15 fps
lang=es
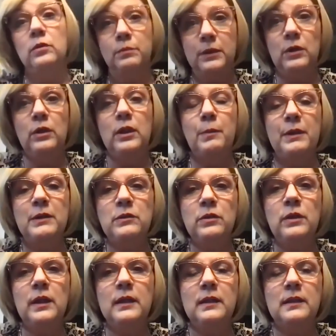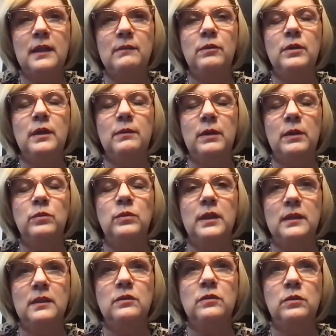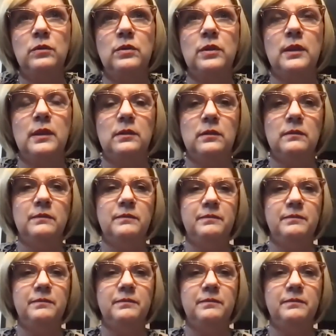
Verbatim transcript: de un millón de personas que tenemos que vacunar, eso es correcto.